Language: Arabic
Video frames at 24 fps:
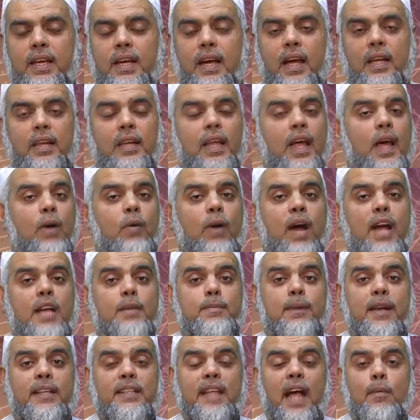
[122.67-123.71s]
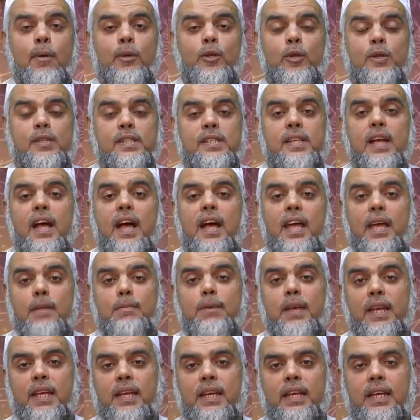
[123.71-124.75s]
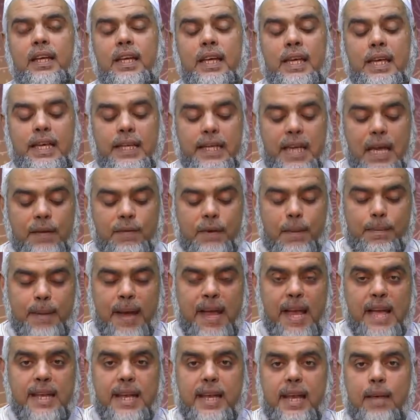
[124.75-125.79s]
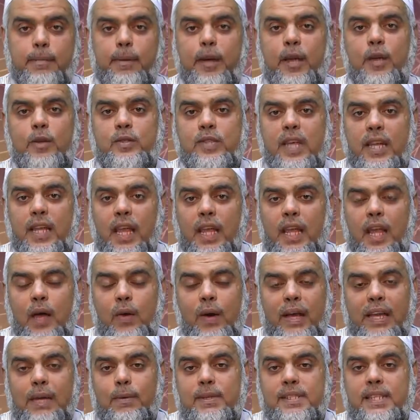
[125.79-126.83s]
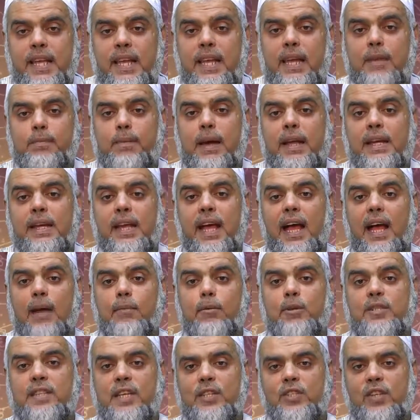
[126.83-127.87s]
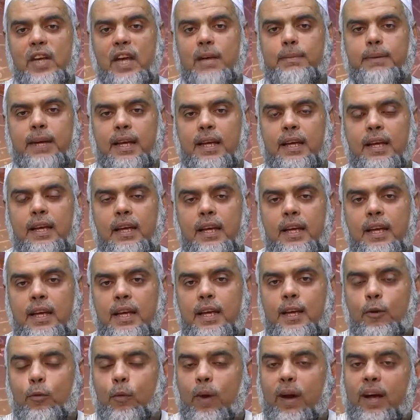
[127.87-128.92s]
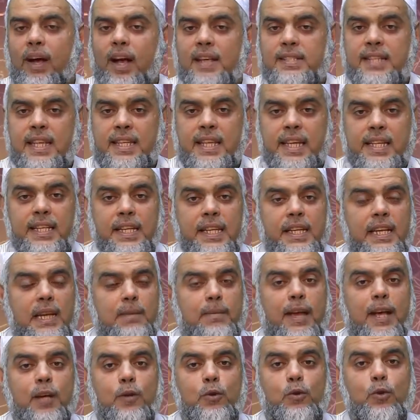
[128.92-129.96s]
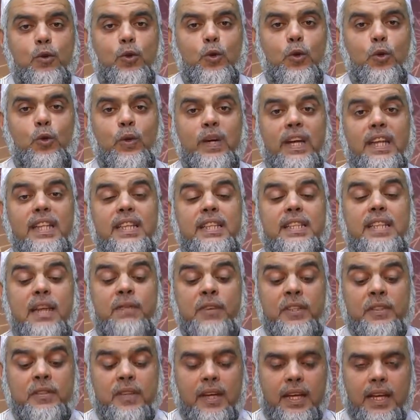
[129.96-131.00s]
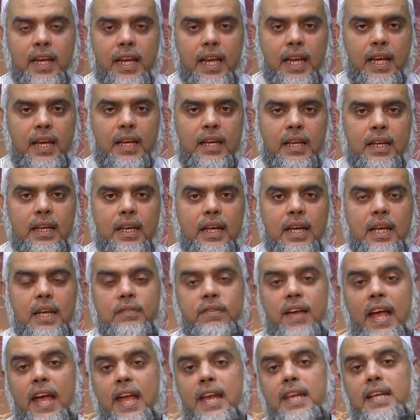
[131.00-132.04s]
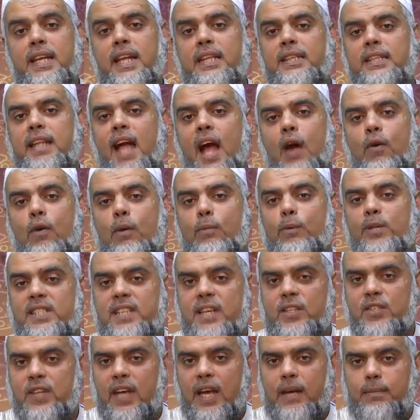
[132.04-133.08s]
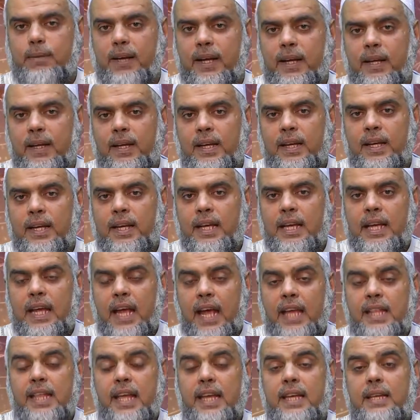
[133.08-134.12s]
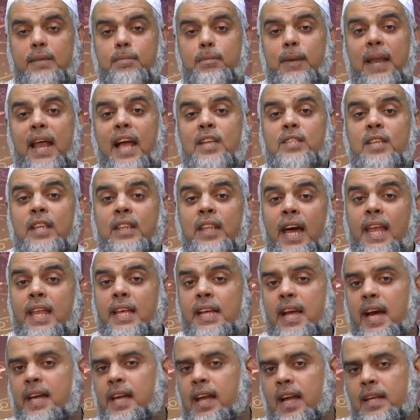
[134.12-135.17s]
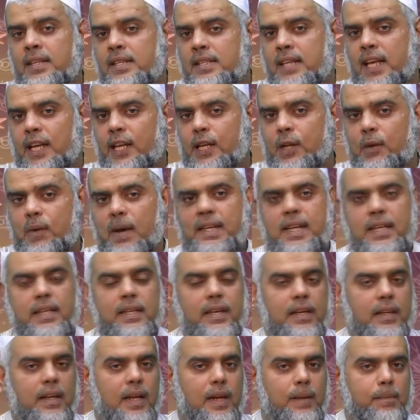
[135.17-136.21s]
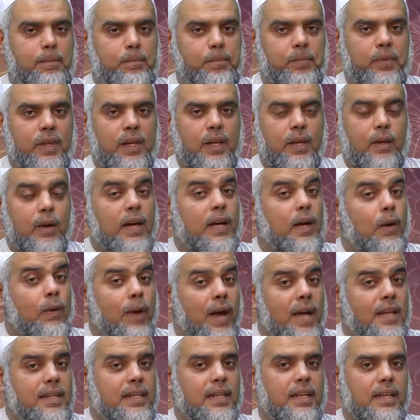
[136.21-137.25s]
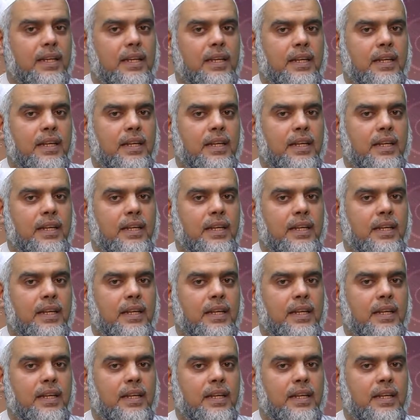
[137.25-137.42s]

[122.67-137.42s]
الله أكبر دعوة الصائم كيف بين النبي صلى الله عليه وسلم أنها مستجابة وخاصة حينما يكون عند فطره فإن الدعوة مستجابة إذا من أجل ذلك أنا أنصح إخواني الكرام أخواتي